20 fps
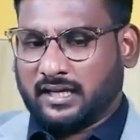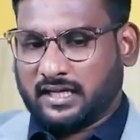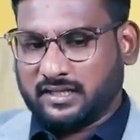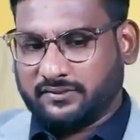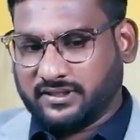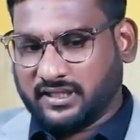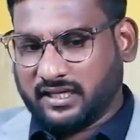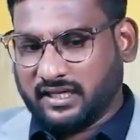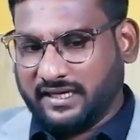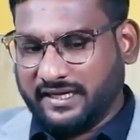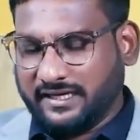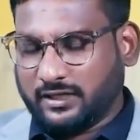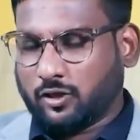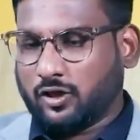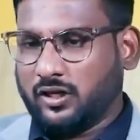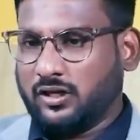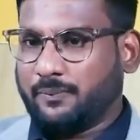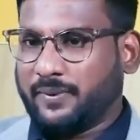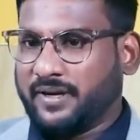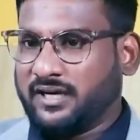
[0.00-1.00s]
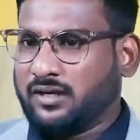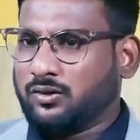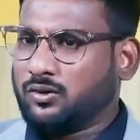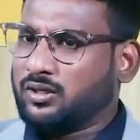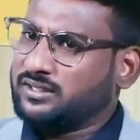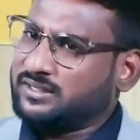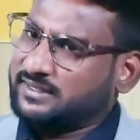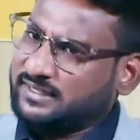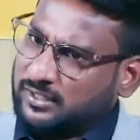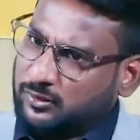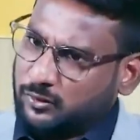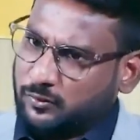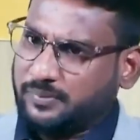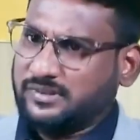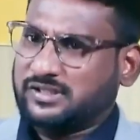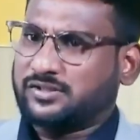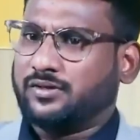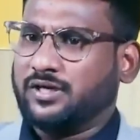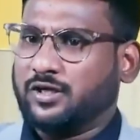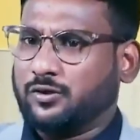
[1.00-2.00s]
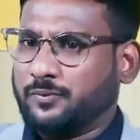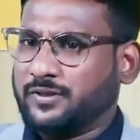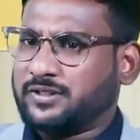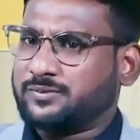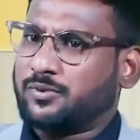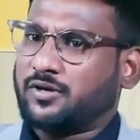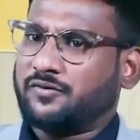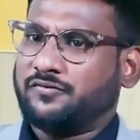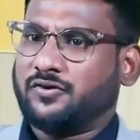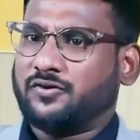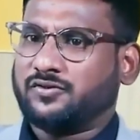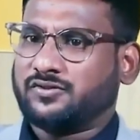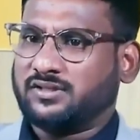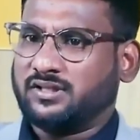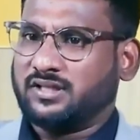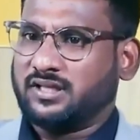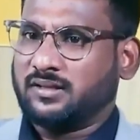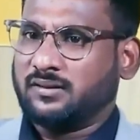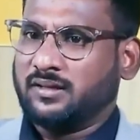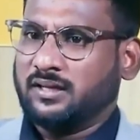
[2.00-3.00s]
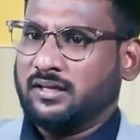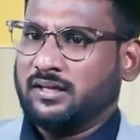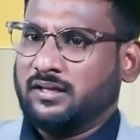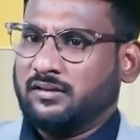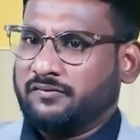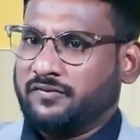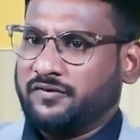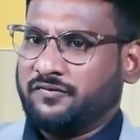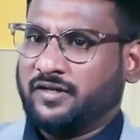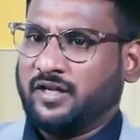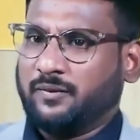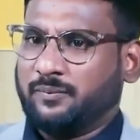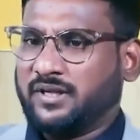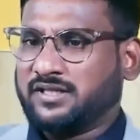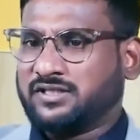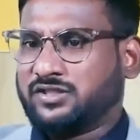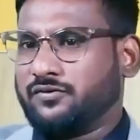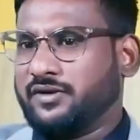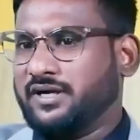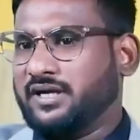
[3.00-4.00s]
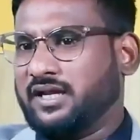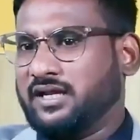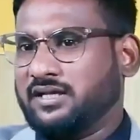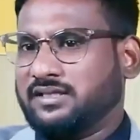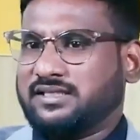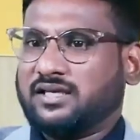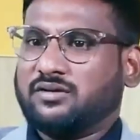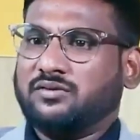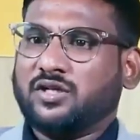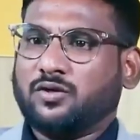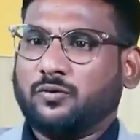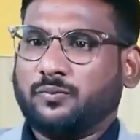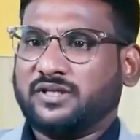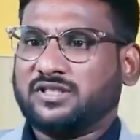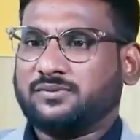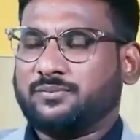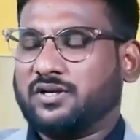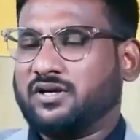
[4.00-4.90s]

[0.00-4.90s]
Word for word: అదేవిధంగా లీటర్ ఆయిల్ పైన ఒక టెన్ రూపీస్ ట్వంటీ రూపీస్ ప్రాఫిట్ వస్తుంది ఫిఫ్టీ ప్లస్ ట్వంటీ సెవెంటీ రూపీస్